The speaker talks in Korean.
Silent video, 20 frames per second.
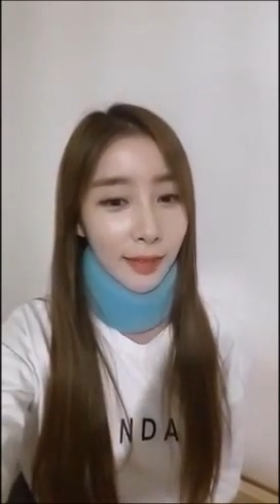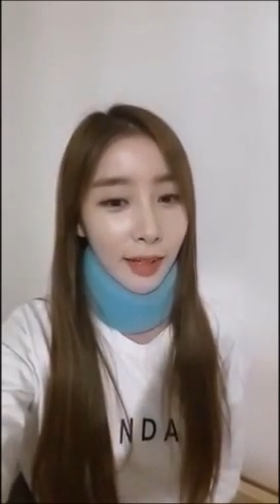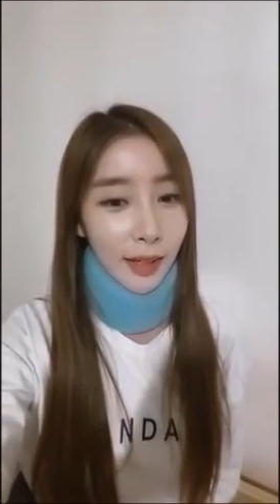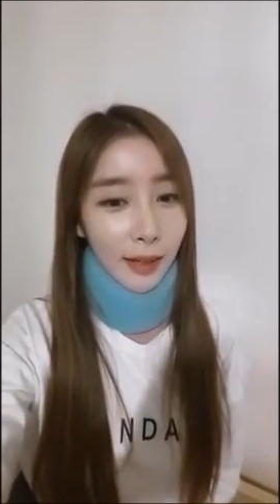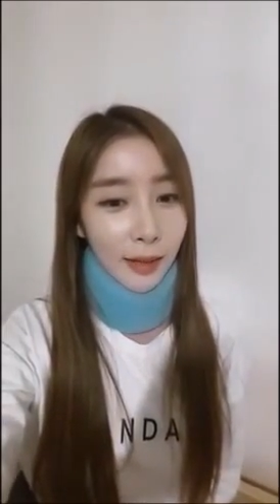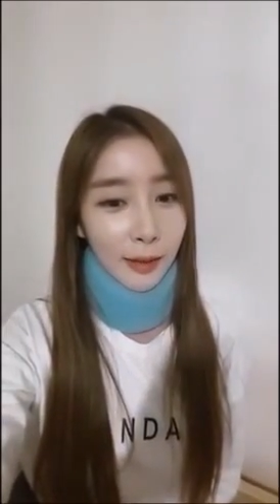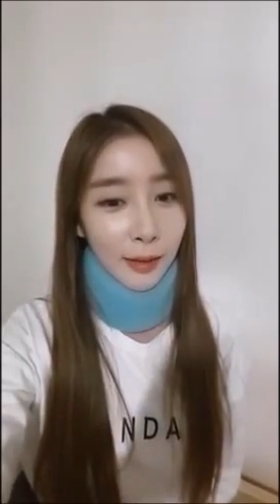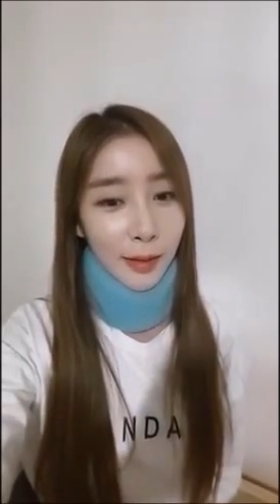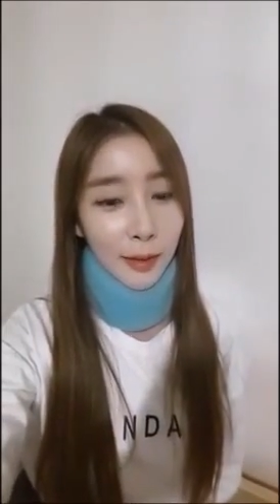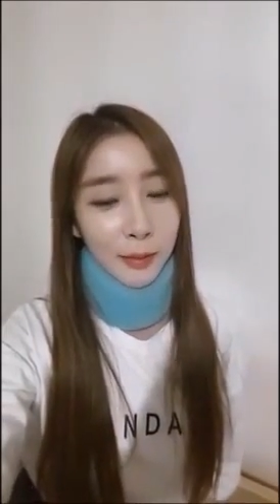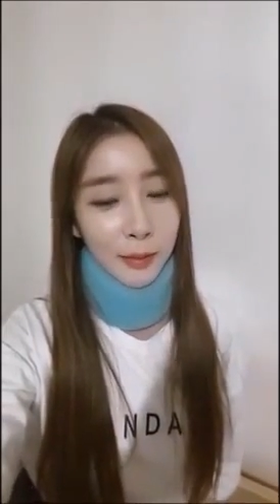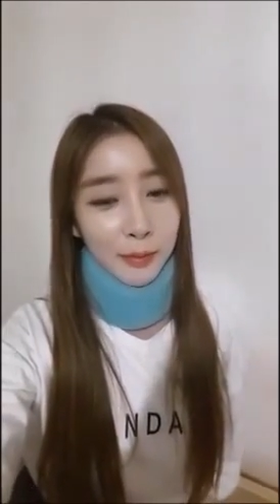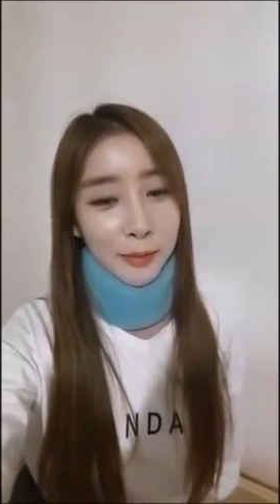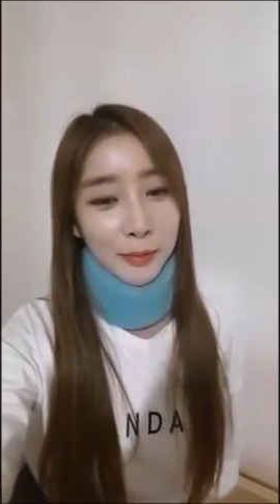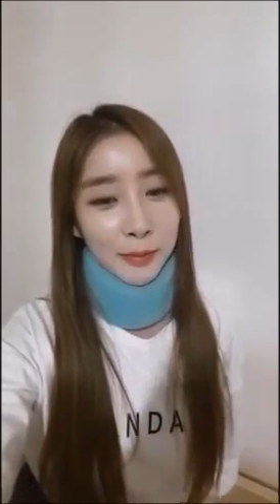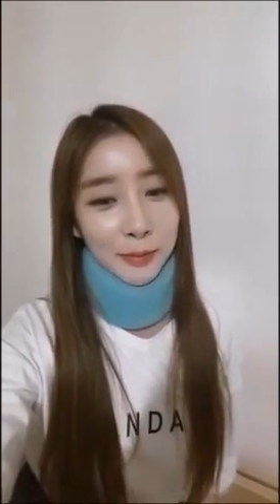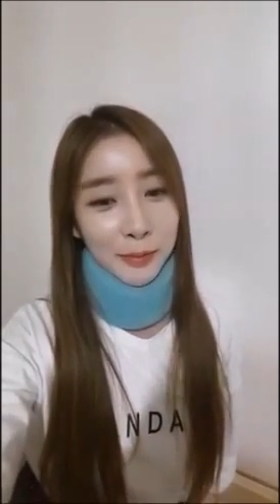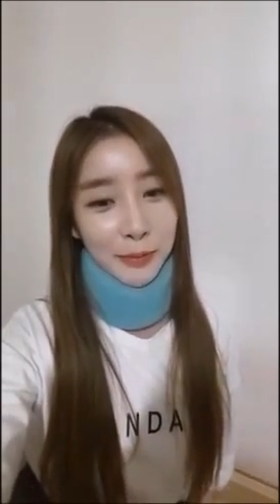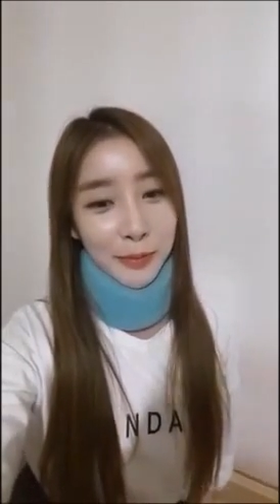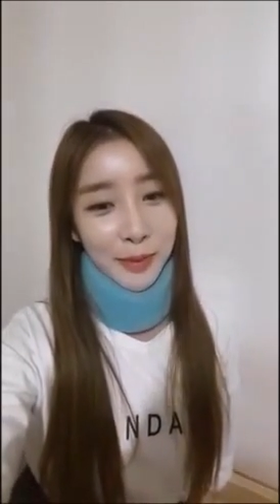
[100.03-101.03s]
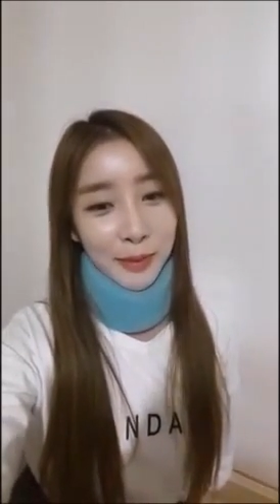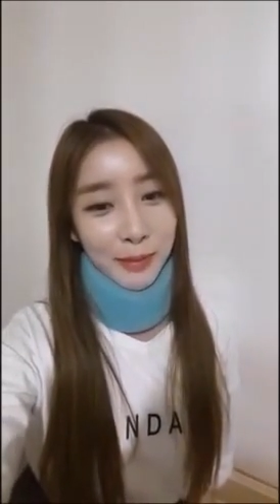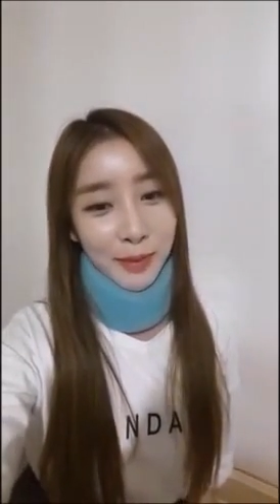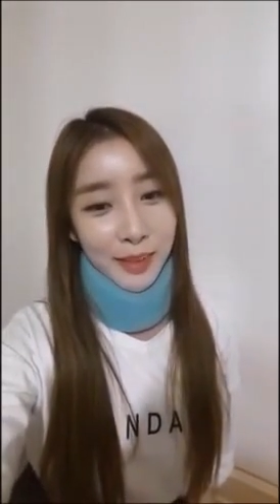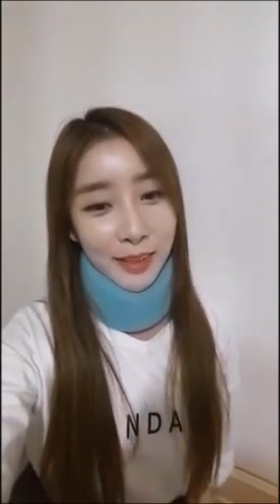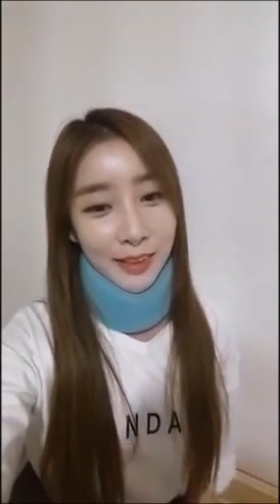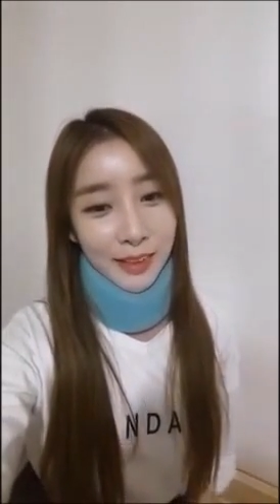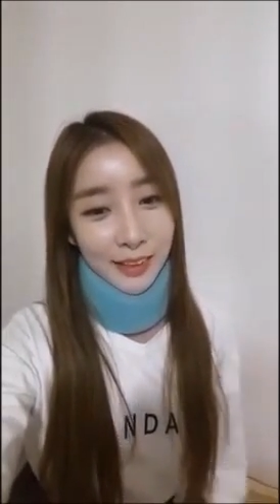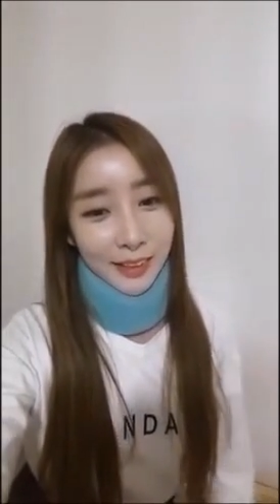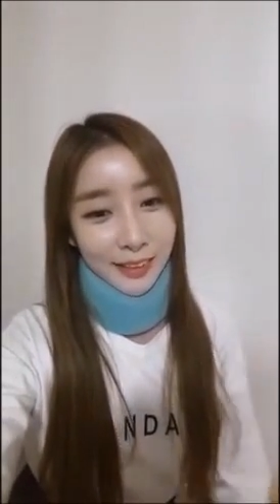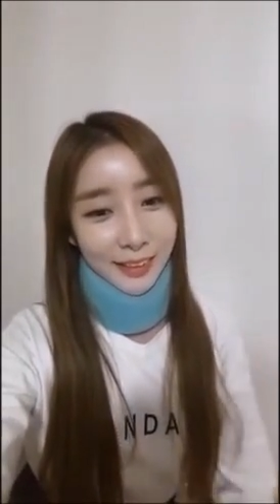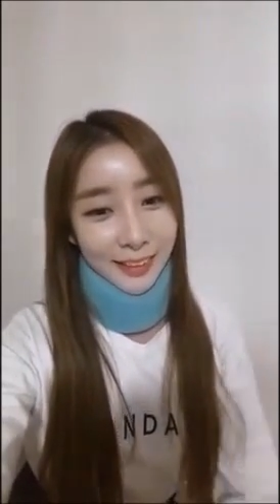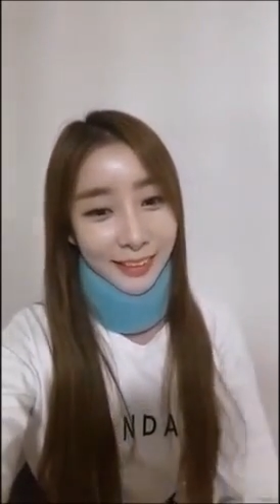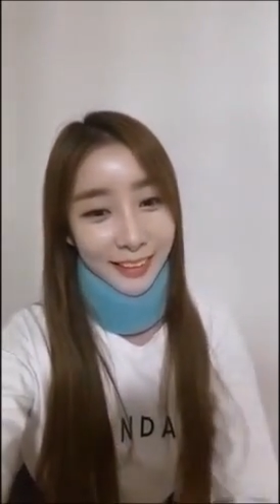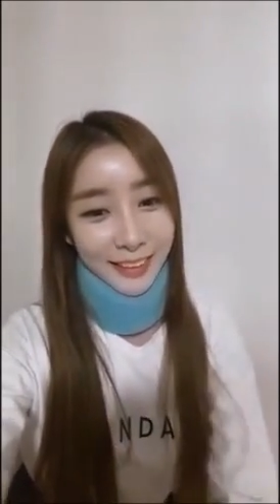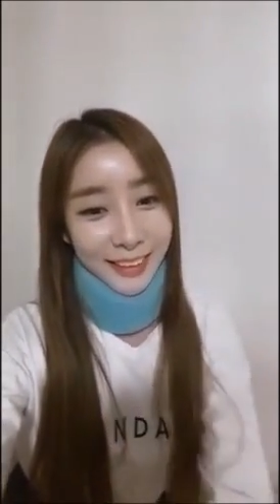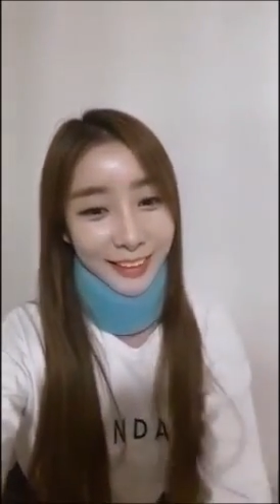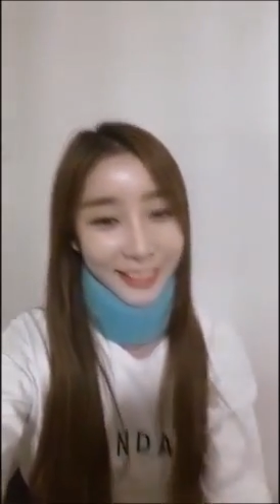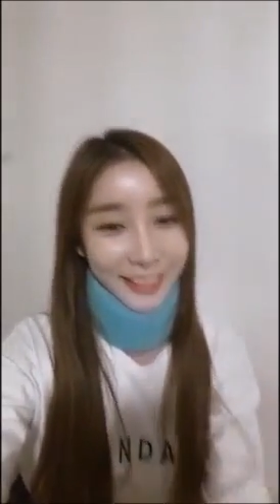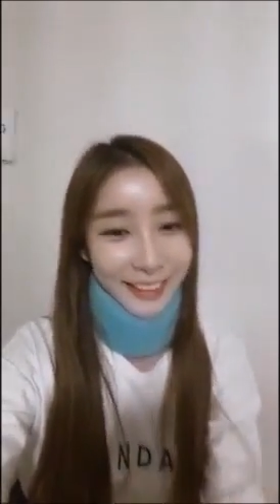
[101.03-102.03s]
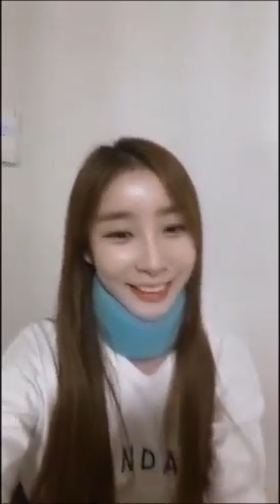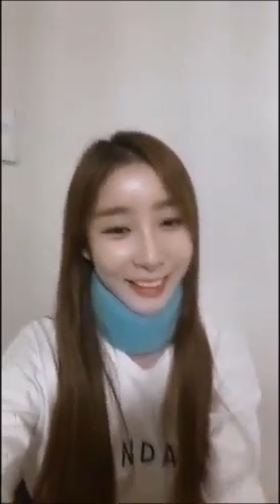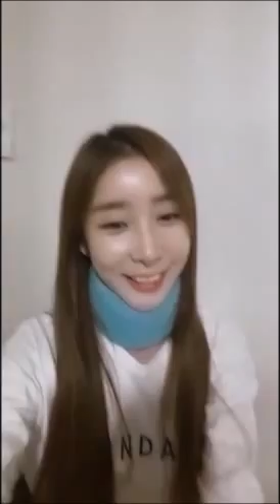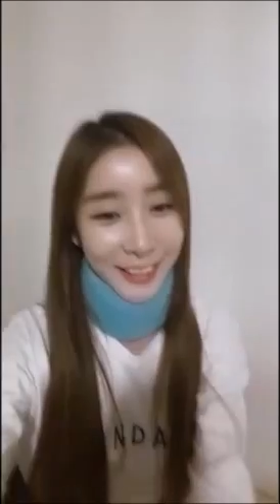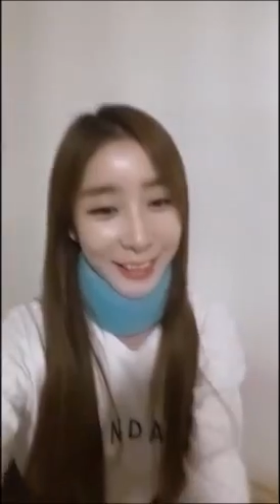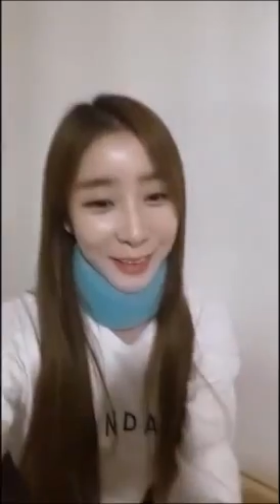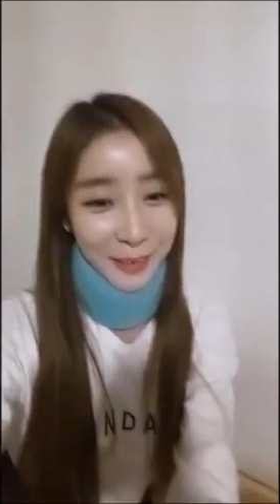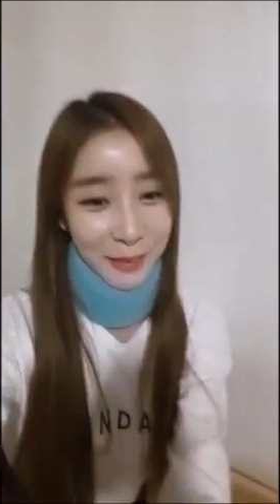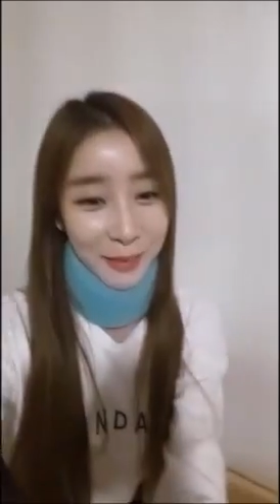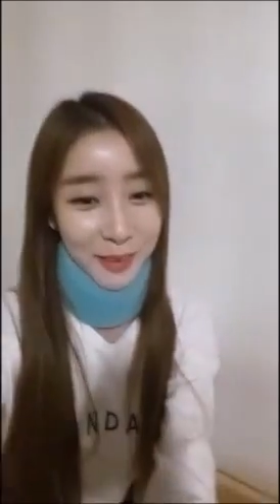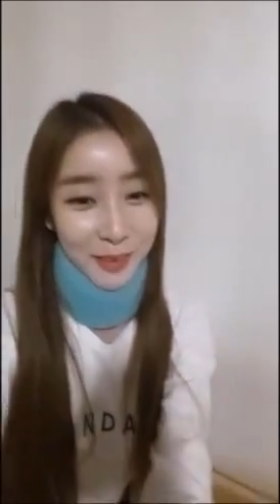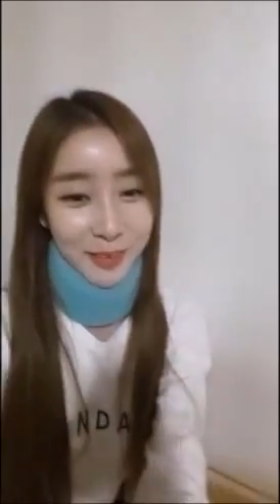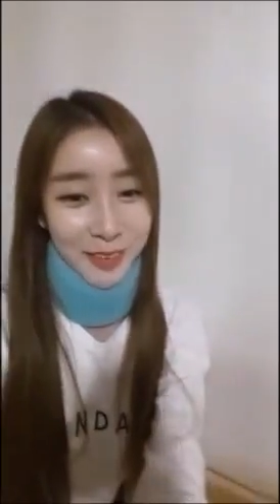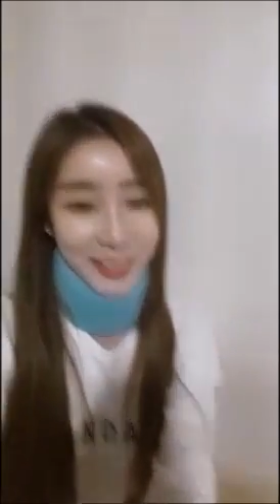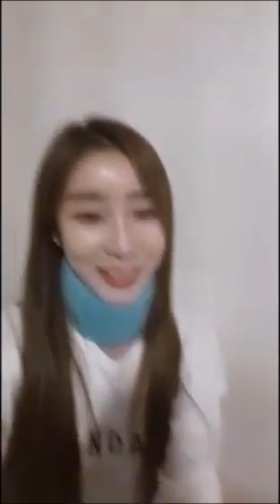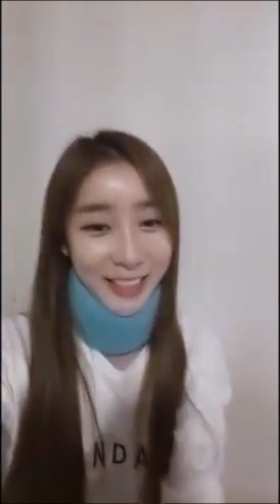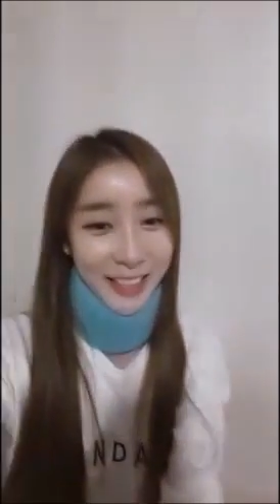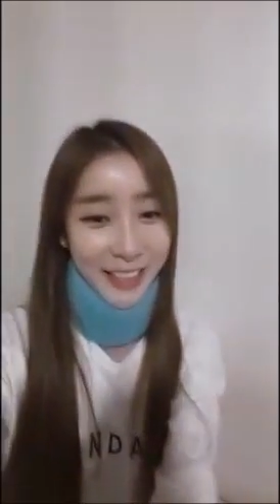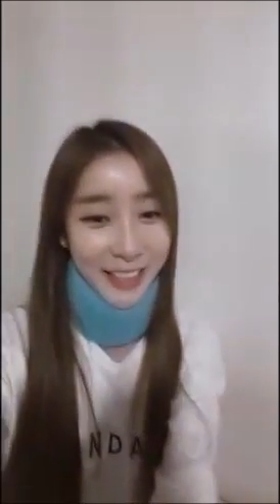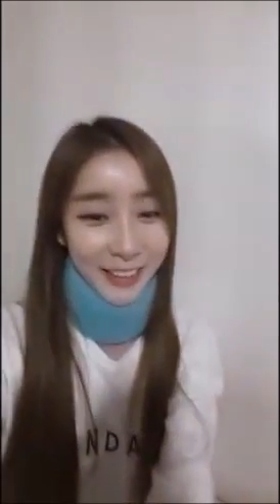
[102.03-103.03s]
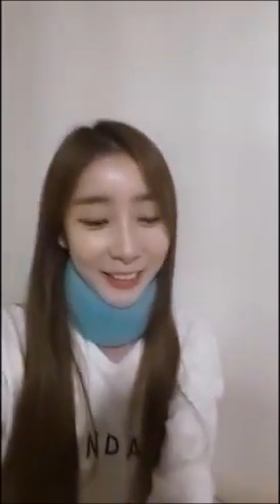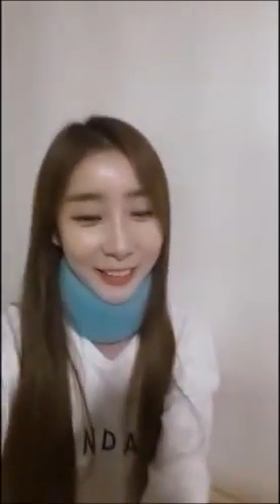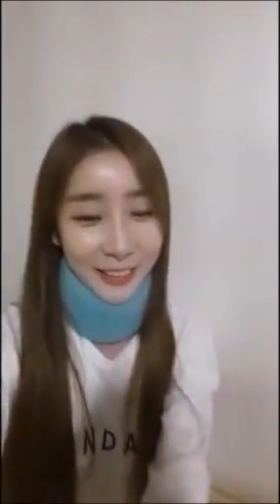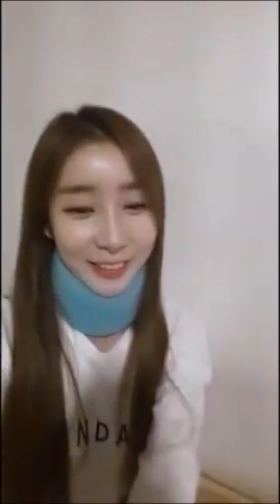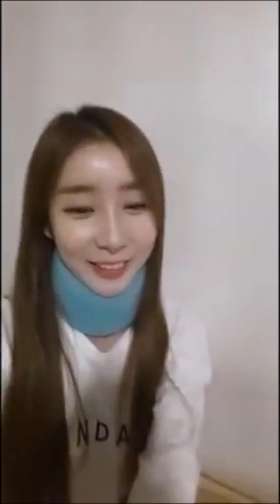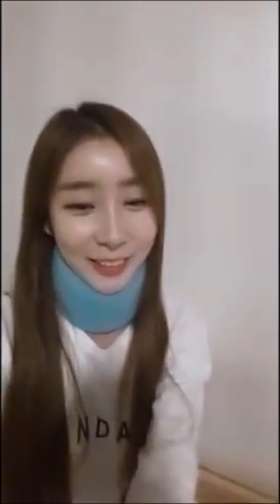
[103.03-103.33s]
아, 네. 비밀. 비밀이에요.